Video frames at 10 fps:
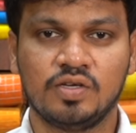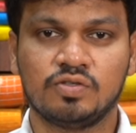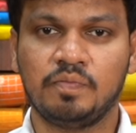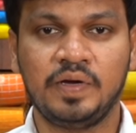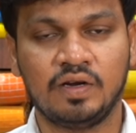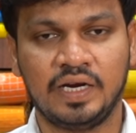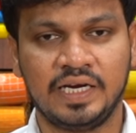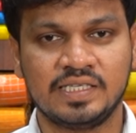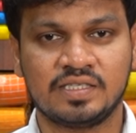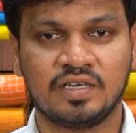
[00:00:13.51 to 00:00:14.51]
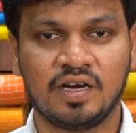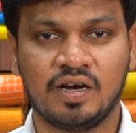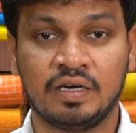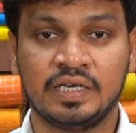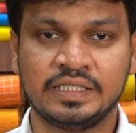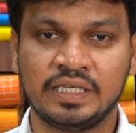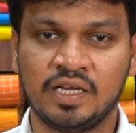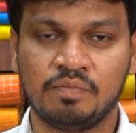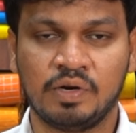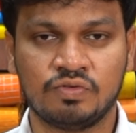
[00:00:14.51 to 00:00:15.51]
సో మీకు లేటెస్ట్గా
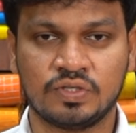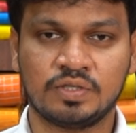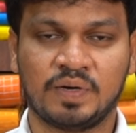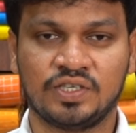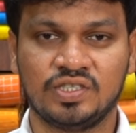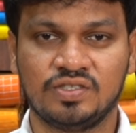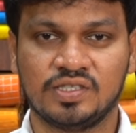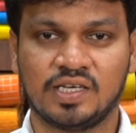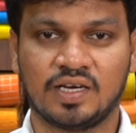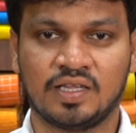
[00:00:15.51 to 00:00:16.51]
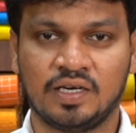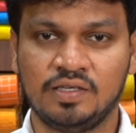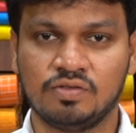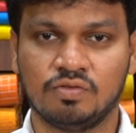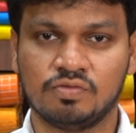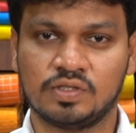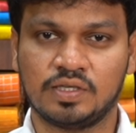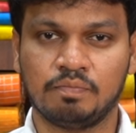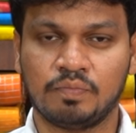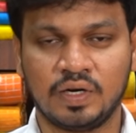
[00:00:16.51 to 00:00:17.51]
డిజైనర్ బ్లౌజెస్ పర్చేజ్ చేశాం కదండి సో
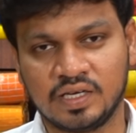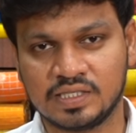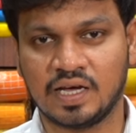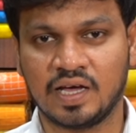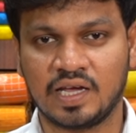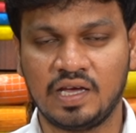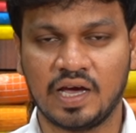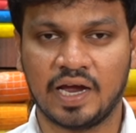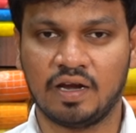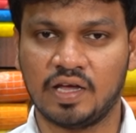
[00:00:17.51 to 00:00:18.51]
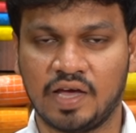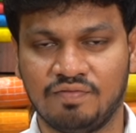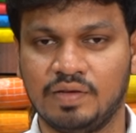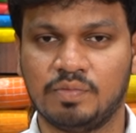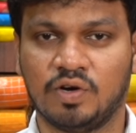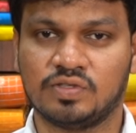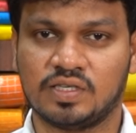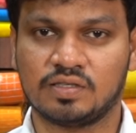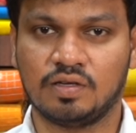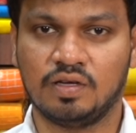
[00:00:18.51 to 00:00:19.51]
సింపుల్గా శారీ అండ్ హెవీ
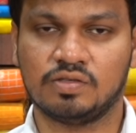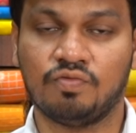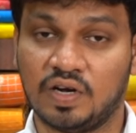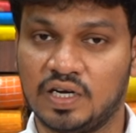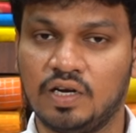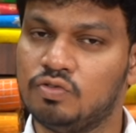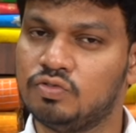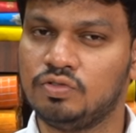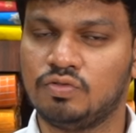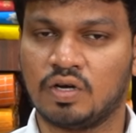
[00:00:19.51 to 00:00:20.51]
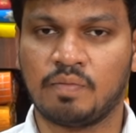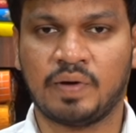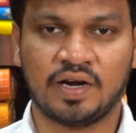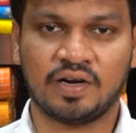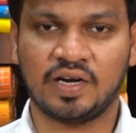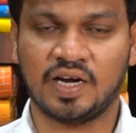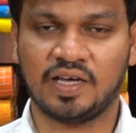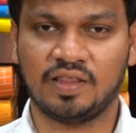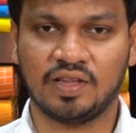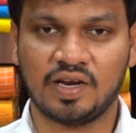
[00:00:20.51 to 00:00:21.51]
బ్లౌజెస్ సో వాటిలో ఇంకొక ప్యాటర్న్ యాడ్
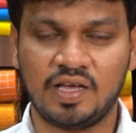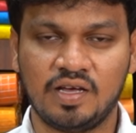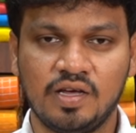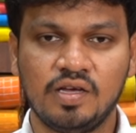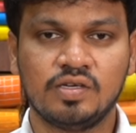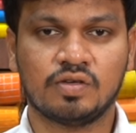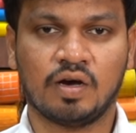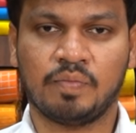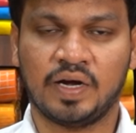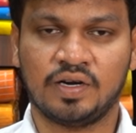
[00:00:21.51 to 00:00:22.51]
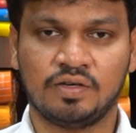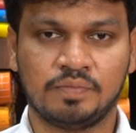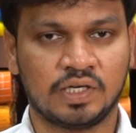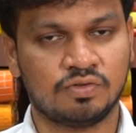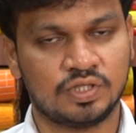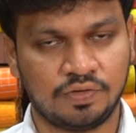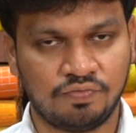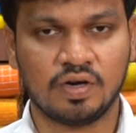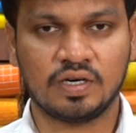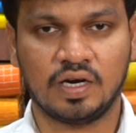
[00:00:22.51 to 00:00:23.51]
అయ్యిందండి సో ఆ ప్యాటర్న్ మనకు
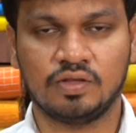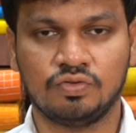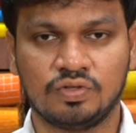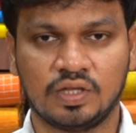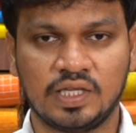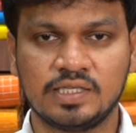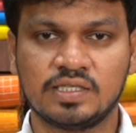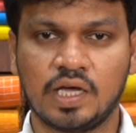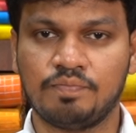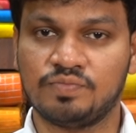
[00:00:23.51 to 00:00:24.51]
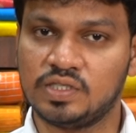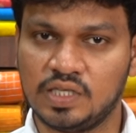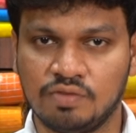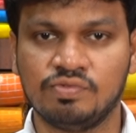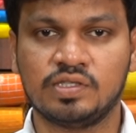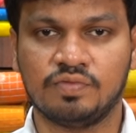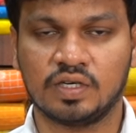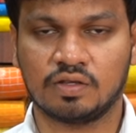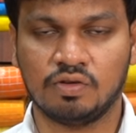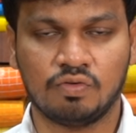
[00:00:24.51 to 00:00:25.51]
షిఫాన్ క్లాత్ ఉంటుంది సేమ్ సీక్వెన్స్
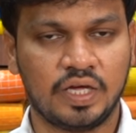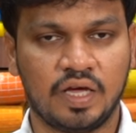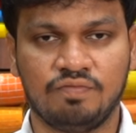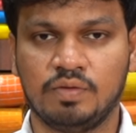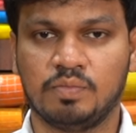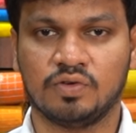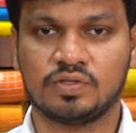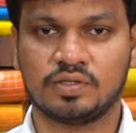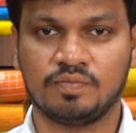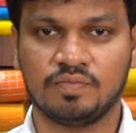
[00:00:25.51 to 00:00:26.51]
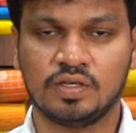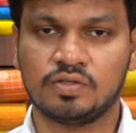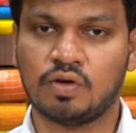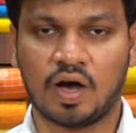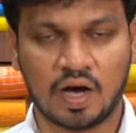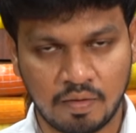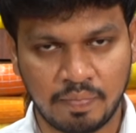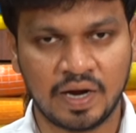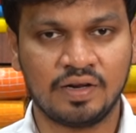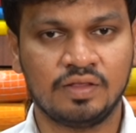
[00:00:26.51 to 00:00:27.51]
వర్క్తో హెవీ బ్లౌజ్ సో ఆ
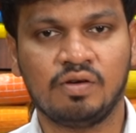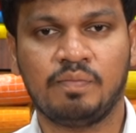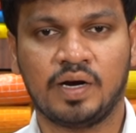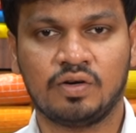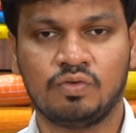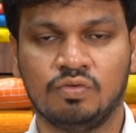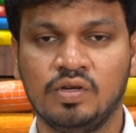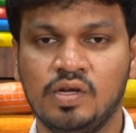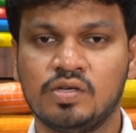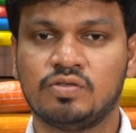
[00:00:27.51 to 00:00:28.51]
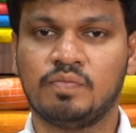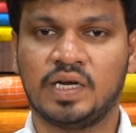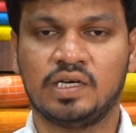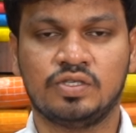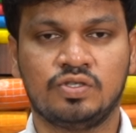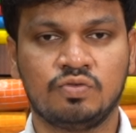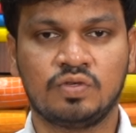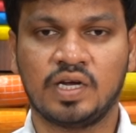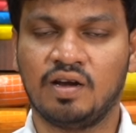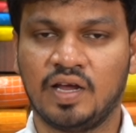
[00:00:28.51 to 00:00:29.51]
ప్యాటర్న్తో పాటు సో మన
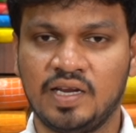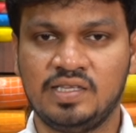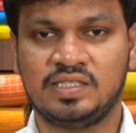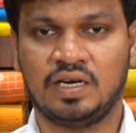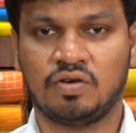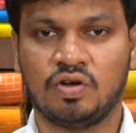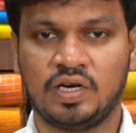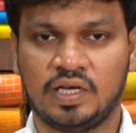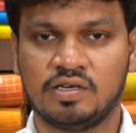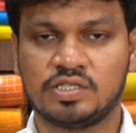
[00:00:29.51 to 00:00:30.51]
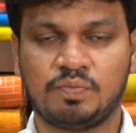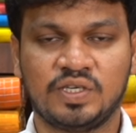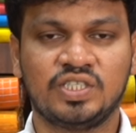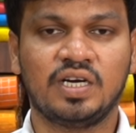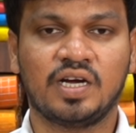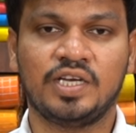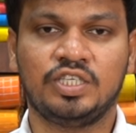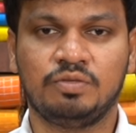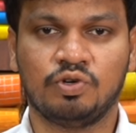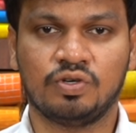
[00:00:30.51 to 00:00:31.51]
జూట్ అండ్ లెనిన్ సిల్క్లోని స్పెషల్
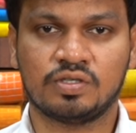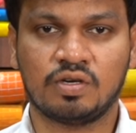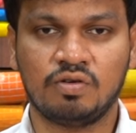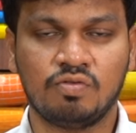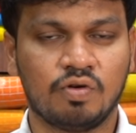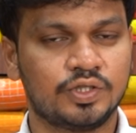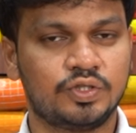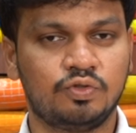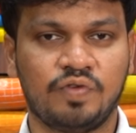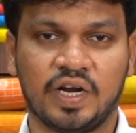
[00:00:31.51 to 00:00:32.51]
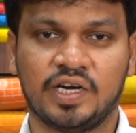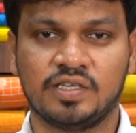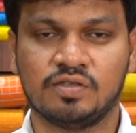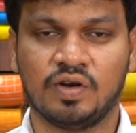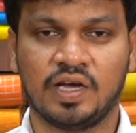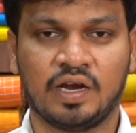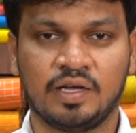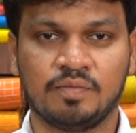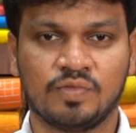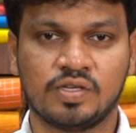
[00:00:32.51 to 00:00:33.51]
కంచి బోర్డర్స్లో ఒక టూ వెరైటీస్
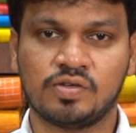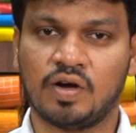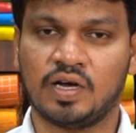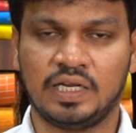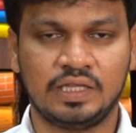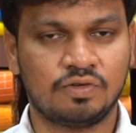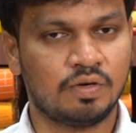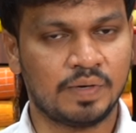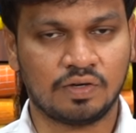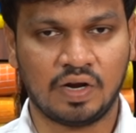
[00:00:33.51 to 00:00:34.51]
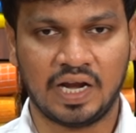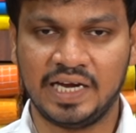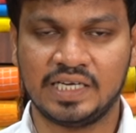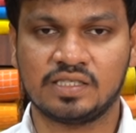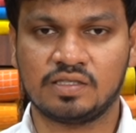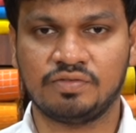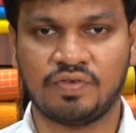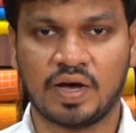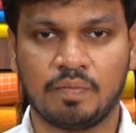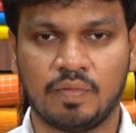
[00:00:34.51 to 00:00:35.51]
ఉన్నాయండి సో ఇది కూడా మనకు లేటెస్ట్
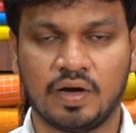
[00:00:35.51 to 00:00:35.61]
ఫ్యాబ్